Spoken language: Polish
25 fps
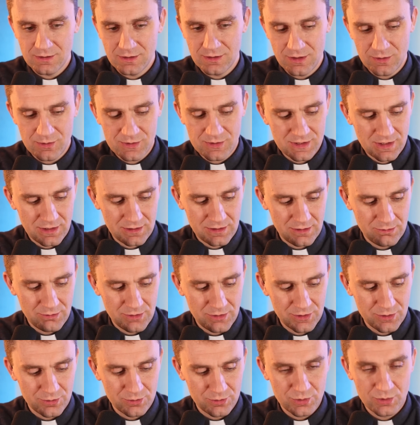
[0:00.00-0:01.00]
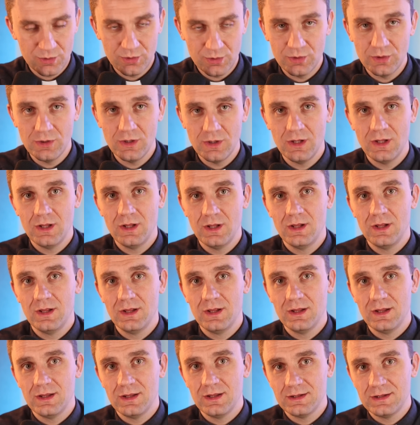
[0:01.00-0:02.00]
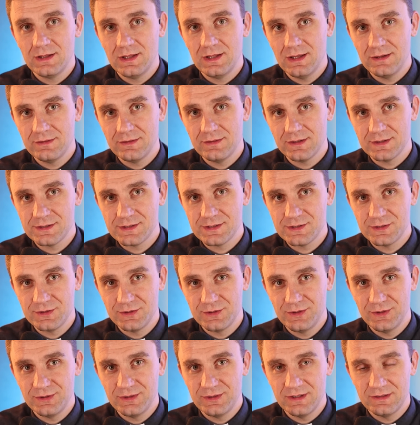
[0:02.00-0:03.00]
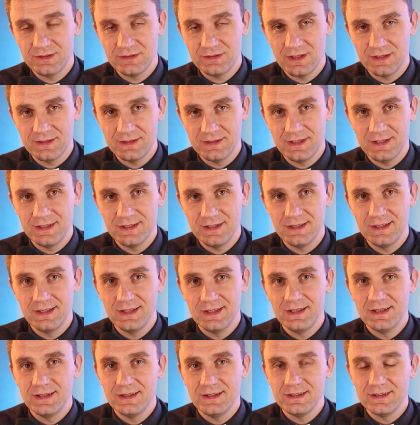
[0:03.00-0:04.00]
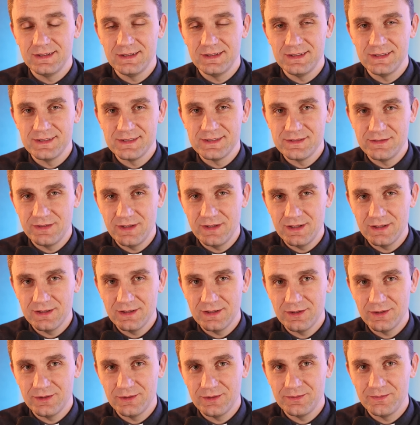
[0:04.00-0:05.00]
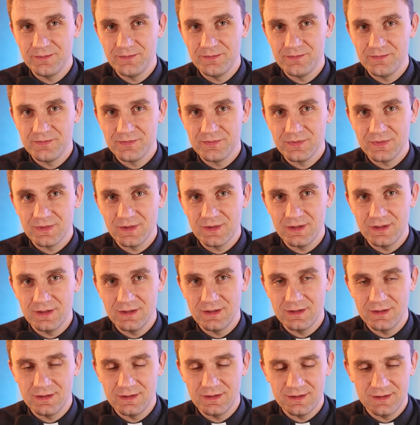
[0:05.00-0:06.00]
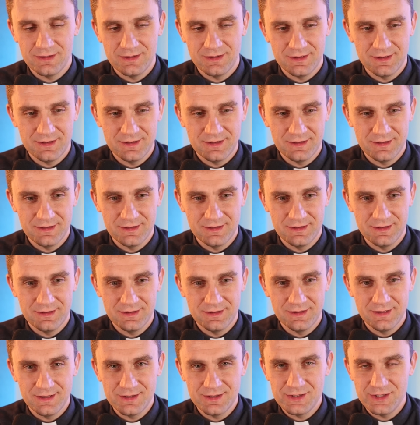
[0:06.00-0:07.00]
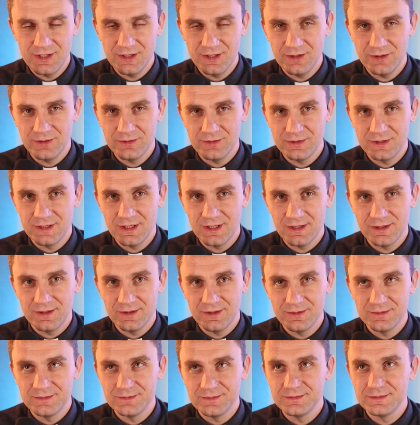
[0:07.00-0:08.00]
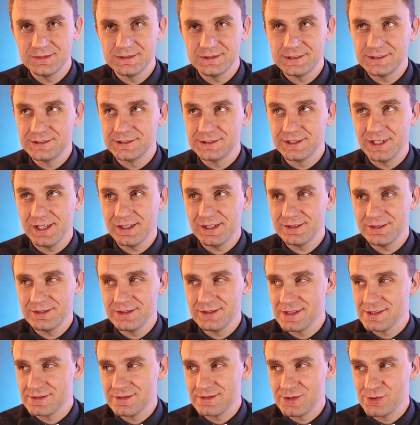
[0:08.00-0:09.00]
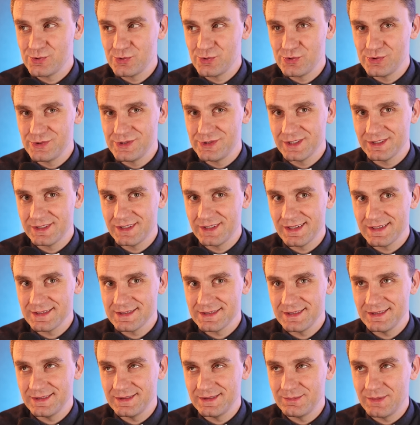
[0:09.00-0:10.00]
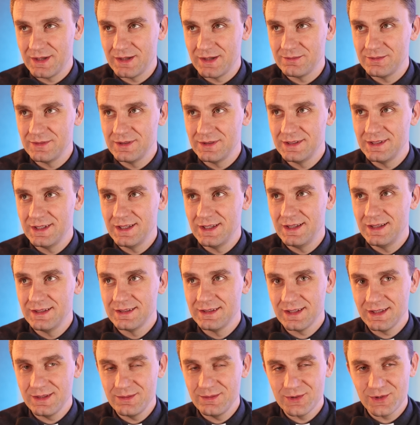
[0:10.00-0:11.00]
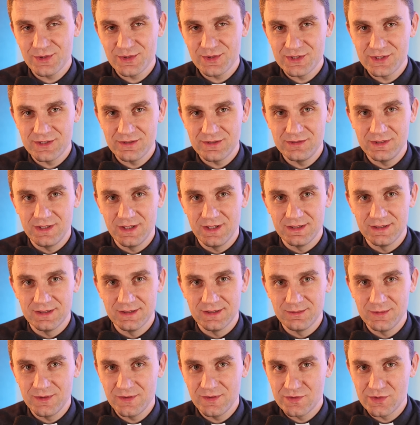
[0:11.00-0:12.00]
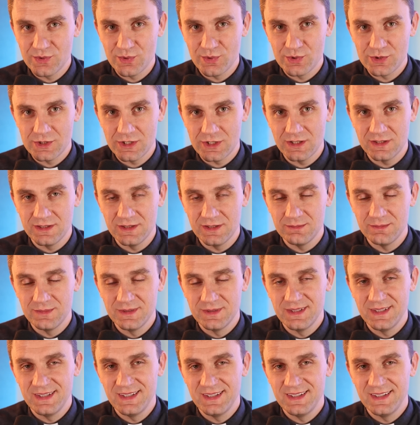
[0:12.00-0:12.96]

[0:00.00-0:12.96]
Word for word: nieustannie będą tu dla Was dodawane e, z wielką e, nadzieją i taką, uf, jak to nazwać uczucie, które teraz mam, takim rozrzewnieniem i wzruszeniem.